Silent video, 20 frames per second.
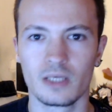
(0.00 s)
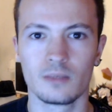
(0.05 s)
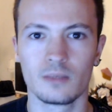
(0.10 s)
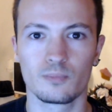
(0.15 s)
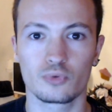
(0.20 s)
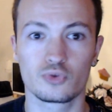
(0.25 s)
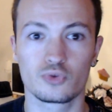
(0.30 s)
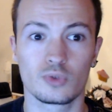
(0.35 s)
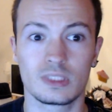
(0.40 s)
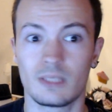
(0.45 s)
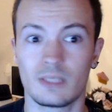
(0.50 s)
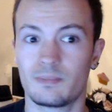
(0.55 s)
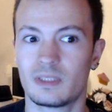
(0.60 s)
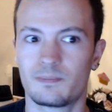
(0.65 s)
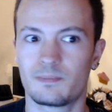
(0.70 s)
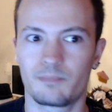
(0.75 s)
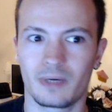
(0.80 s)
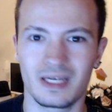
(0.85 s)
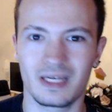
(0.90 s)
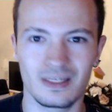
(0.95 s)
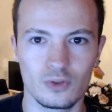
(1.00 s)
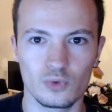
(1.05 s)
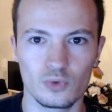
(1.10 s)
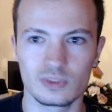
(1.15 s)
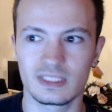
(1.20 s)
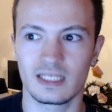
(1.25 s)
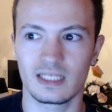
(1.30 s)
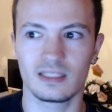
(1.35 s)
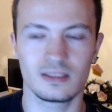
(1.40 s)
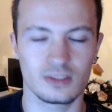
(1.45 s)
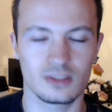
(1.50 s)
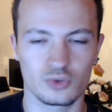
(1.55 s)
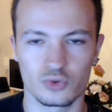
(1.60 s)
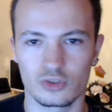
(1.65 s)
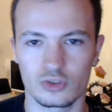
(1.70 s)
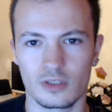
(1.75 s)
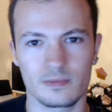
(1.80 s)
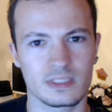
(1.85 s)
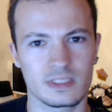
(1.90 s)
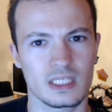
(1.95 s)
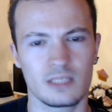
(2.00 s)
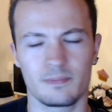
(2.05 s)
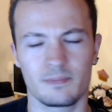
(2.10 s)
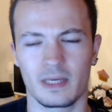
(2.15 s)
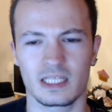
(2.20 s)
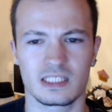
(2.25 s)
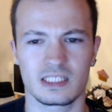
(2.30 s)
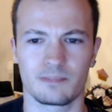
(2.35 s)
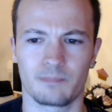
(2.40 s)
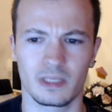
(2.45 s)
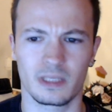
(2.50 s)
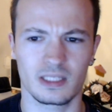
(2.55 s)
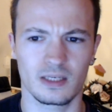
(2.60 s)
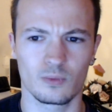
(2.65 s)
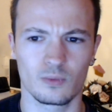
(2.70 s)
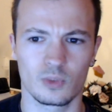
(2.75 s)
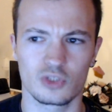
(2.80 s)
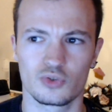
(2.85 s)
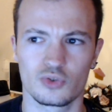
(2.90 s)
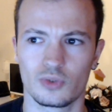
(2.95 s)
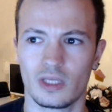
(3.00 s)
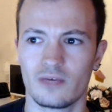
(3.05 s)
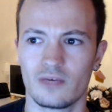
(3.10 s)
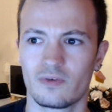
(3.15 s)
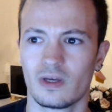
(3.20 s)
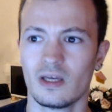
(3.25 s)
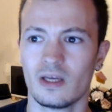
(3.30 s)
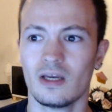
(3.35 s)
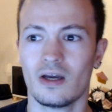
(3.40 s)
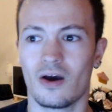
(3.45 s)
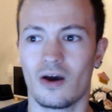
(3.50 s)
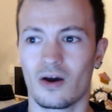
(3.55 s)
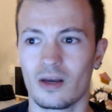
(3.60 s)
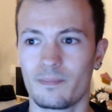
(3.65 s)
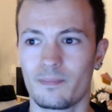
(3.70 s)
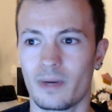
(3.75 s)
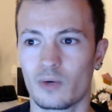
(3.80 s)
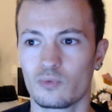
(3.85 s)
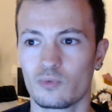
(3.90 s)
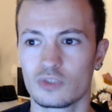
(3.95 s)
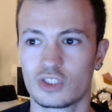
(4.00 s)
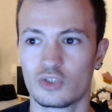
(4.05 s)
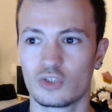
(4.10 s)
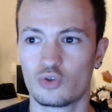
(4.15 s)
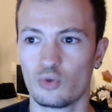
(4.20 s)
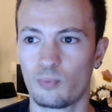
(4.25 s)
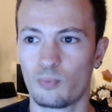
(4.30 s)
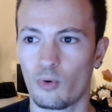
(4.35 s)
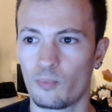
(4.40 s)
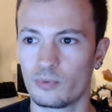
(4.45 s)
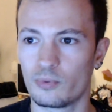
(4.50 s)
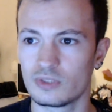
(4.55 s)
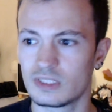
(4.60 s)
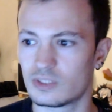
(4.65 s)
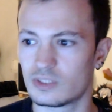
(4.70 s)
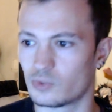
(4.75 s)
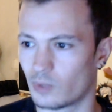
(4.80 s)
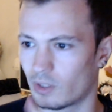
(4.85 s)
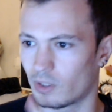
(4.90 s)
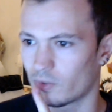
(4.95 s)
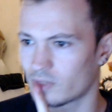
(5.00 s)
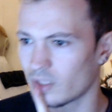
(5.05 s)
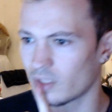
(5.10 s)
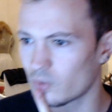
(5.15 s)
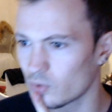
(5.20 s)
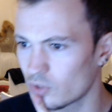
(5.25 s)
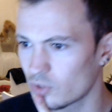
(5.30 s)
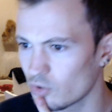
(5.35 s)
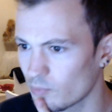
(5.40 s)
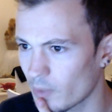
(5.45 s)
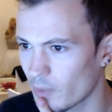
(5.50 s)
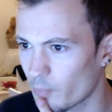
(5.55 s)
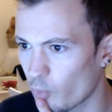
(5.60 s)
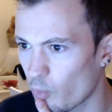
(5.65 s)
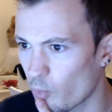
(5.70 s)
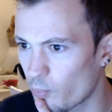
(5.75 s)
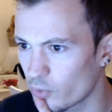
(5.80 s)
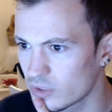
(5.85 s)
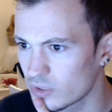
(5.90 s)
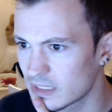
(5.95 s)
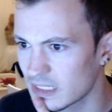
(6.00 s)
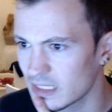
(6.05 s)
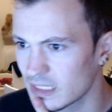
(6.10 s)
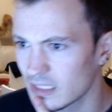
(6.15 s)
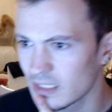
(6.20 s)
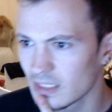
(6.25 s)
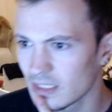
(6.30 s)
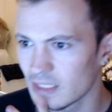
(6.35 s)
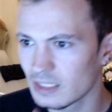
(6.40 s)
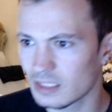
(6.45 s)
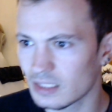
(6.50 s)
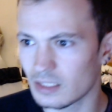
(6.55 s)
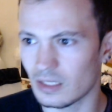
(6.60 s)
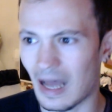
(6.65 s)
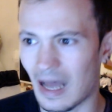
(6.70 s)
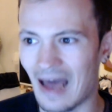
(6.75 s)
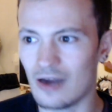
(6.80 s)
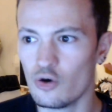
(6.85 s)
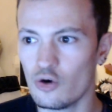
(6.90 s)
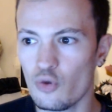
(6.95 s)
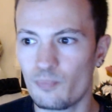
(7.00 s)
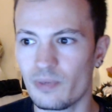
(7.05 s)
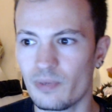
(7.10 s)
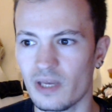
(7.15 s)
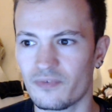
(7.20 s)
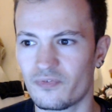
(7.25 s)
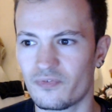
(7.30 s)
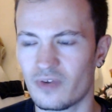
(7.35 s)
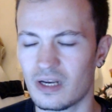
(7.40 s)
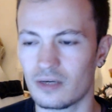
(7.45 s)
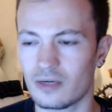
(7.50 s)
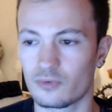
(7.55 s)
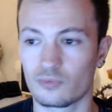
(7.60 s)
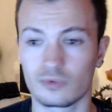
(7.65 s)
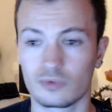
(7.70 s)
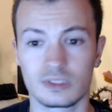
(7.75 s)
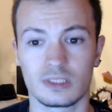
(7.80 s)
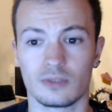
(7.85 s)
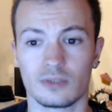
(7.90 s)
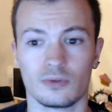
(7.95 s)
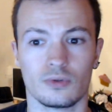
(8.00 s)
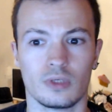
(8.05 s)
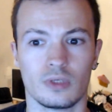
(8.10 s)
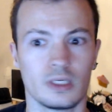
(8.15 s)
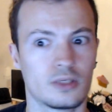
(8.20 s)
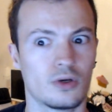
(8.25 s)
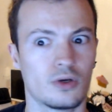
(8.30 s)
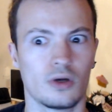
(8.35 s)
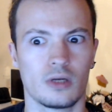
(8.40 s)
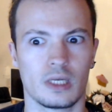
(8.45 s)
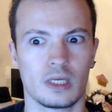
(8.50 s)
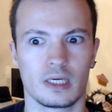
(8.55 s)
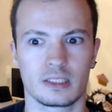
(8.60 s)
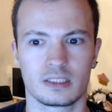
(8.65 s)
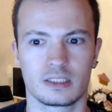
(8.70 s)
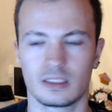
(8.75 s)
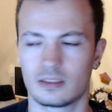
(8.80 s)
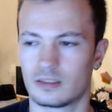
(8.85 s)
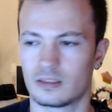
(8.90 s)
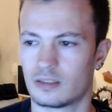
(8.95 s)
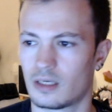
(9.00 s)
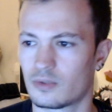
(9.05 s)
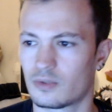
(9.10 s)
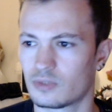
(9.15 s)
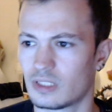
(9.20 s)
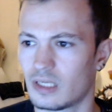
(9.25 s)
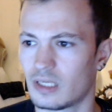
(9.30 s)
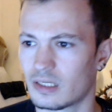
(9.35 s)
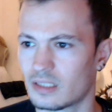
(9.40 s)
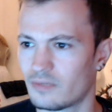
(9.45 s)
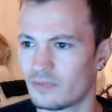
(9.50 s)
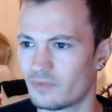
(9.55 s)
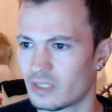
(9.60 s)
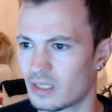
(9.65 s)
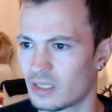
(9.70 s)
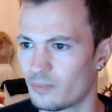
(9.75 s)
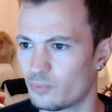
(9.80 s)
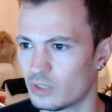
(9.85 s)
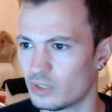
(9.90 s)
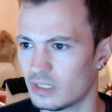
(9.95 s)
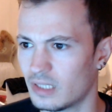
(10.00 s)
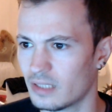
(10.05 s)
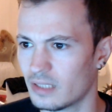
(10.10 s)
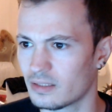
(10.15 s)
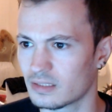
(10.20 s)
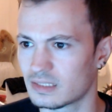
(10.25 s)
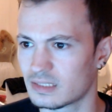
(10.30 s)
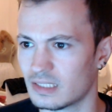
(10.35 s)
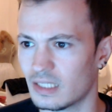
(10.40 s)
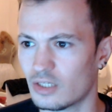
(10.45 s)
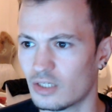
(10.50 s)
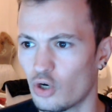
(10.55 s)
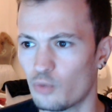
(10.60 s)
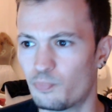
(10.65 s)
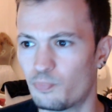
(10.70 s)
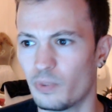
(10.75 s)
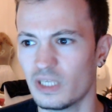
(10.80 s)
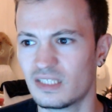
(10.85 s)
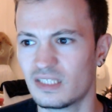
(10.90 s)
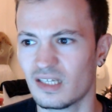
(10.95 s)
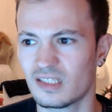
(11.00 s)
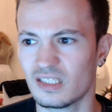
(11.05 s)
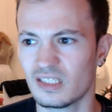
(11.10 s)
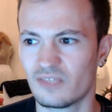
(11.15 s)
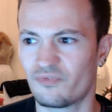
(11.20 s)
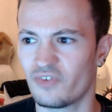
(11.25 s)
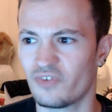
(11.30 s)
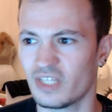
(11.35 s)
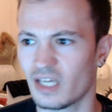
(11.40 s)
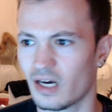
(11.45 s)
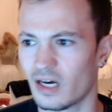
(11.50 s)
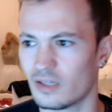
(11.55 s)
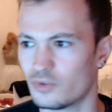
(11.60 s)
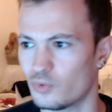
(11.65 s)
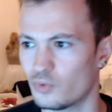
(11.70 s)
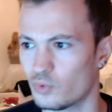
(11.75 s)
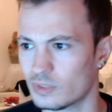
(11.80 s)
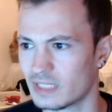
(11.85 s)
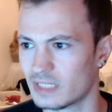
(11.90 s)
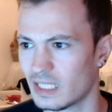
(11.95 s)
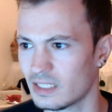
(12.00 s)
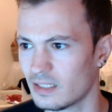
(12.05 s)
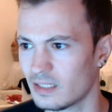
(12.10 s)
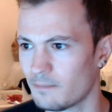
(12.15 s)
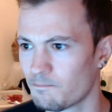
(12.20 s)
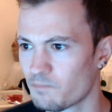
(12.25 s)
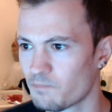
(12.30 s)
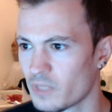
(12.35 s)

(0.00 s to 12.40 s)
Pour ceux qui habitent près de Lausanne, des choses comme ça, il paraît que c'est pas très loin de Genève. Alors là, par contre, j'ai deux propositions. Alors d'un côté, on m'a proposé euh, à l'EPFL, donc c'est euh, l'école à, à côté de laquelle va être la Polylane, hein, c'est l'école polytechnique fédérale de Lausanne.